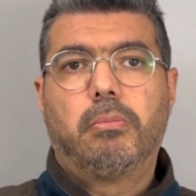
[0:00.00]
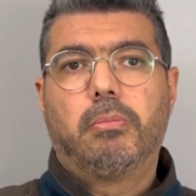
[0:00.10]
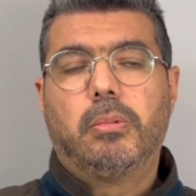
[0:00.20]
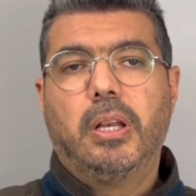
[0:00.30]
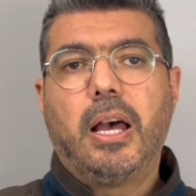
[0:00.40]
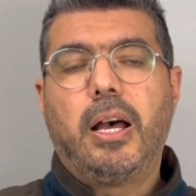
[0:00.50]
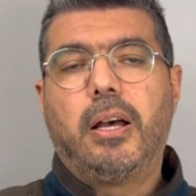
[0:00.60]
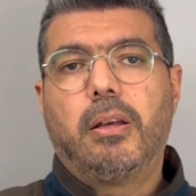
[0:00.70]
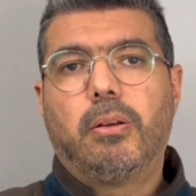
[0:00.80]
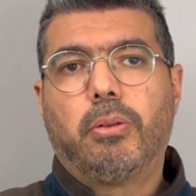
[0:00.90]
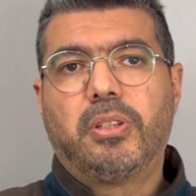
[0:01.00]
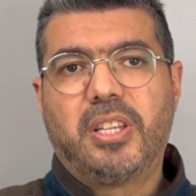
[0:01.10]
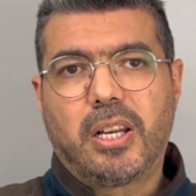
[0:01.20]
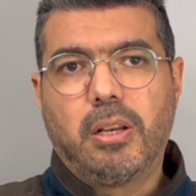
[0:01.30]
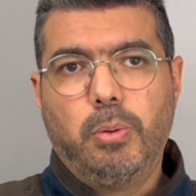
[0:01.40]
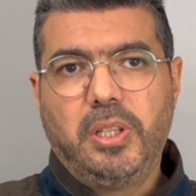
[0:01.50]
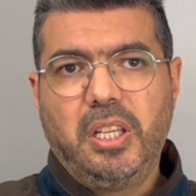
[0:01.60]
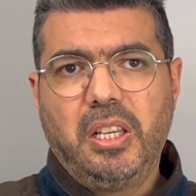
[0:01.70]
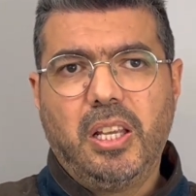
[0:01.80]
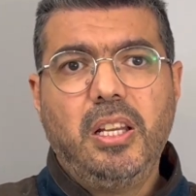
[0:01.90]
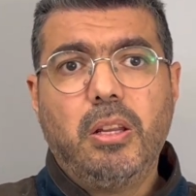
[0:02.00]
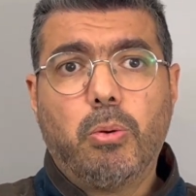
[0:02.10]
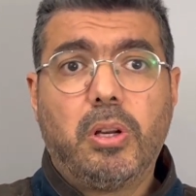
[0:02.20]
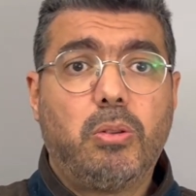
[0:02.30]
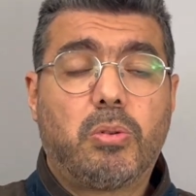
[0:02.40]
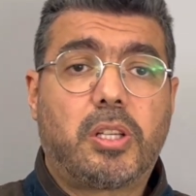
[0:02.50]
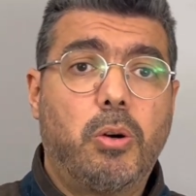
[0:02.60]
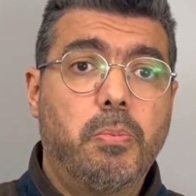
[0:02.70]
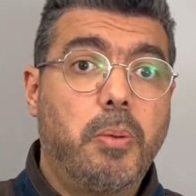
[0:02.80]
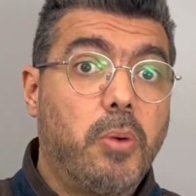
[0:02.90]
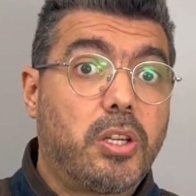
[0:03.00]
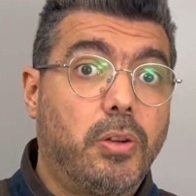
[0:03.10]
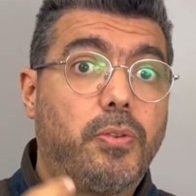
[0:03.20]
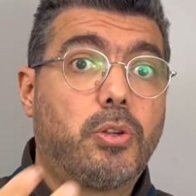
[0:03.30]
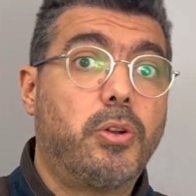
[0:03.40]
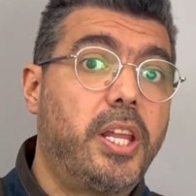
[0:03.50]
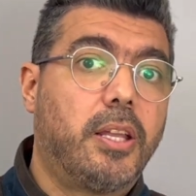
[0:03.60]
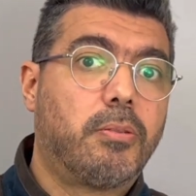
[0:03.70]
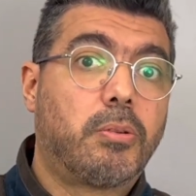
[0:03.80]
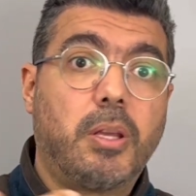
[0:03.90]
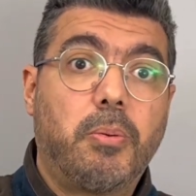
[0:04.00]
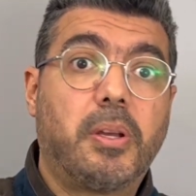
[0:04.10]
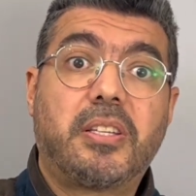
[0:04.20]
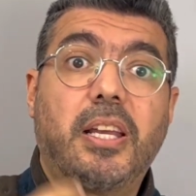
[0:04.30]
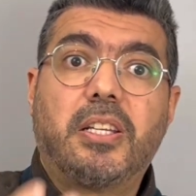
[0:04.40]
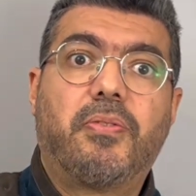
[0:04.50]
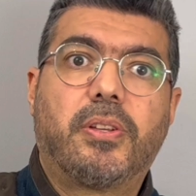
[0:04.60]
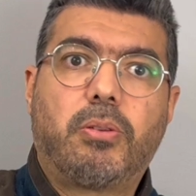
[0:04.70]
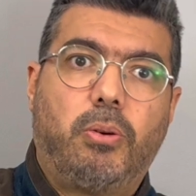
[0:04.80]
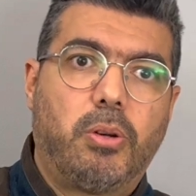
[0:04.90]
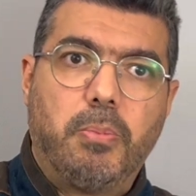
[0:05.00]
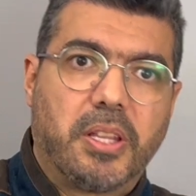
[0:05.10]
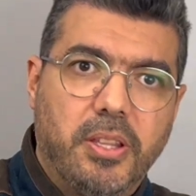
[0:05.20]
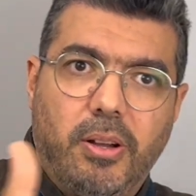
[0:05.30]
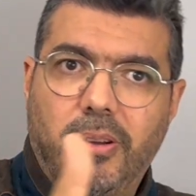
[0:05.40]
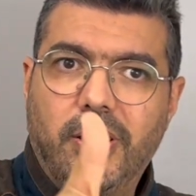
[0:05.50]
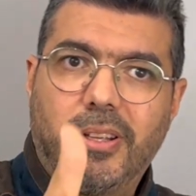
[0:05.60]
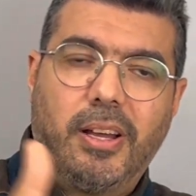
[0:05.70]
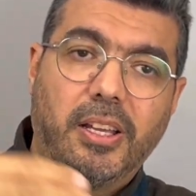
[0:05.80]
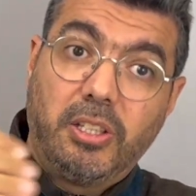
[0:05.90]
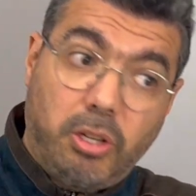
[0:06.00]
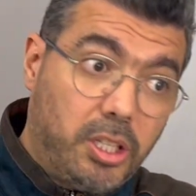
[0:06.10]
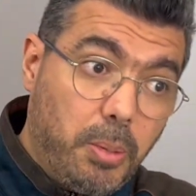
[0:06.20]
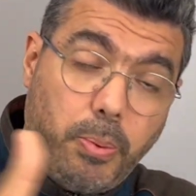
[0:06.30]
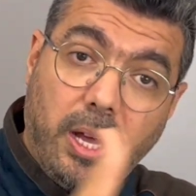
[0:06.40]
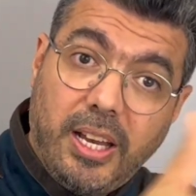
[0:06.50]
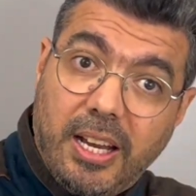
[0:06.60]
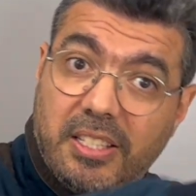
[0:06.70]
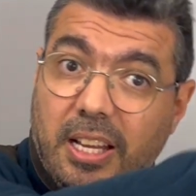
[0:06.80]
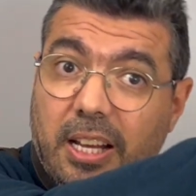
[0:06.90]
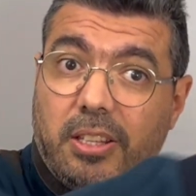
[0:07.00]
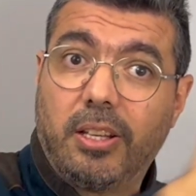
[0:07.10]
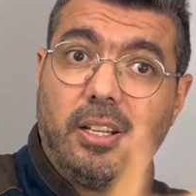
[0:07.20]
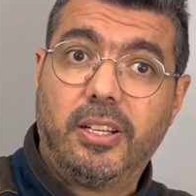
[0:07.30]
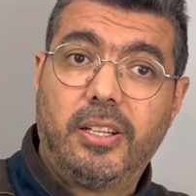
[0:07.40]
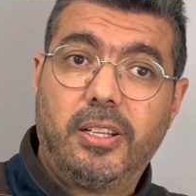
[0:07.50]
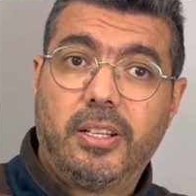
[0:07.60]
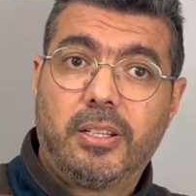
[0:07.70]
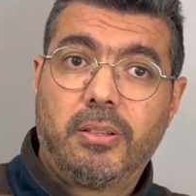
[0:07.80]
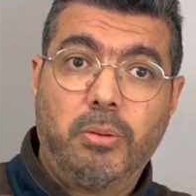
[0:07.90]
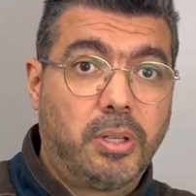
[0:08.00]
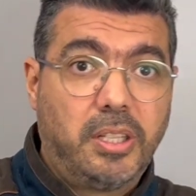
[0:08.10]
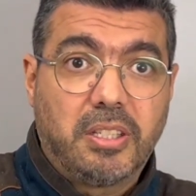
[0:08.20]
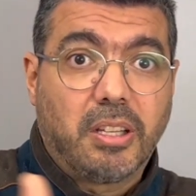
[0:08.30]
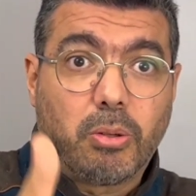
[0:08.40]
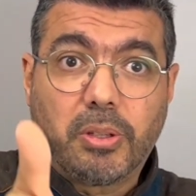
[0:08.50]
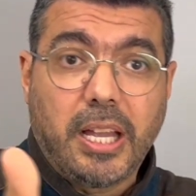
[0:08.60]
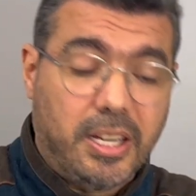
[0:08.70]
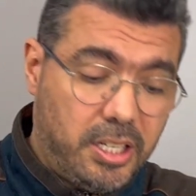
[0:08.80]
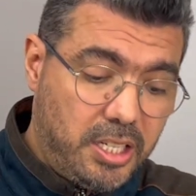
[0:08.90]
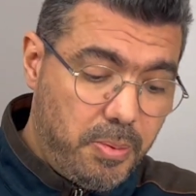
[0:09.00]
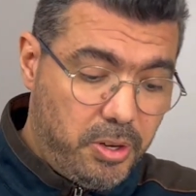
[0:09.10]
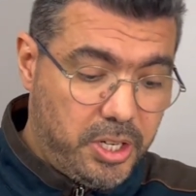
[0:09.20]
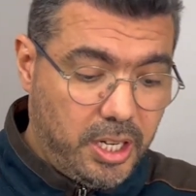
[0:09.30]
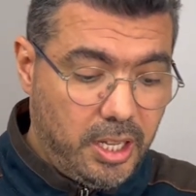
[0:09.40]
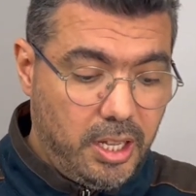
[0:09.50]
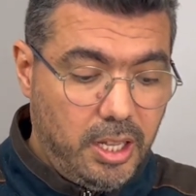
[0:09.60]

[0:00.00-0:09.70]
Là, Zir lui dit Inni mais moi je veux jeûner. Donc, ça m'a ça, j'ai fait ce sahur maintenant. Hein, il sortait pour aller à la salat. Donc, il dit C'est trop tard, j'ai déjà mangé.